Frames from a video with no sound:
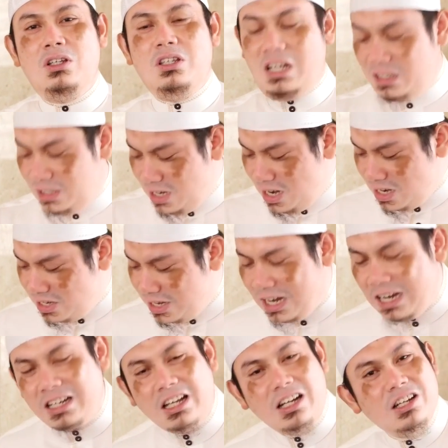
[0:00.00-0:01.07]
yang tidak
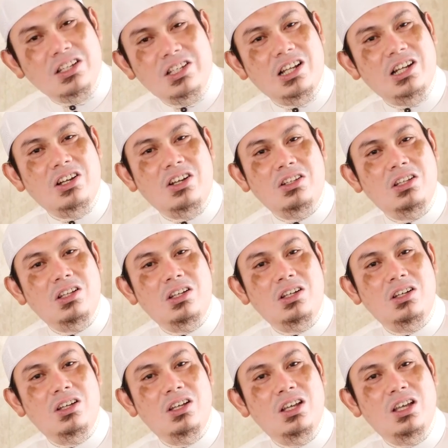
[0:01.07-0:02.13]
dijalankan di jalan
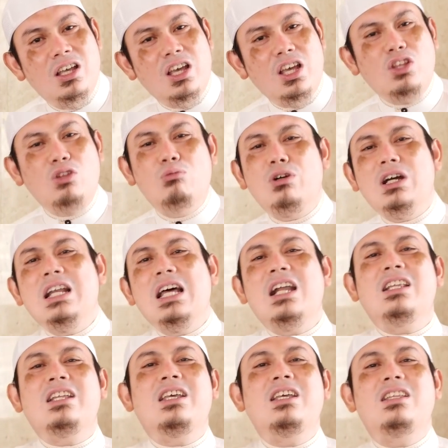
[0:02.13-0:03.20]
Allah, itu bukan
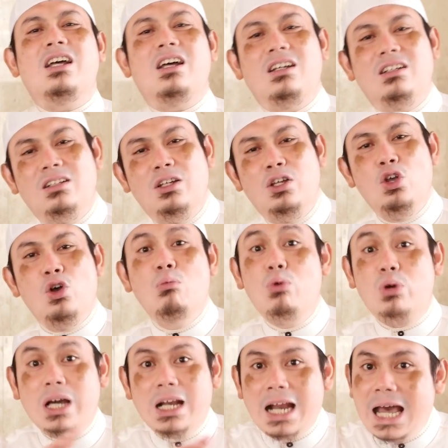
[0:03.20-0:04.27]
harta kita,
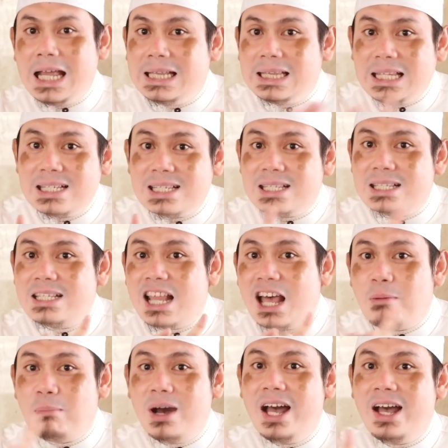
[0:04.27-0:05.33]
bukan atas
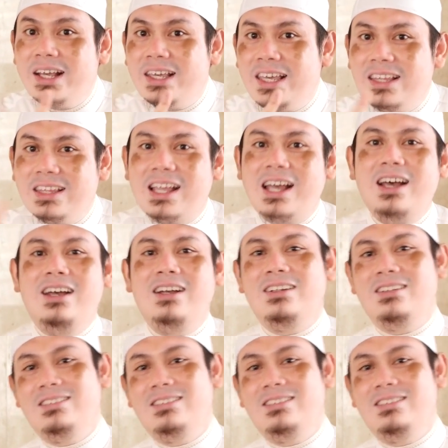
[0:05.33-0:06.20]
nama kita.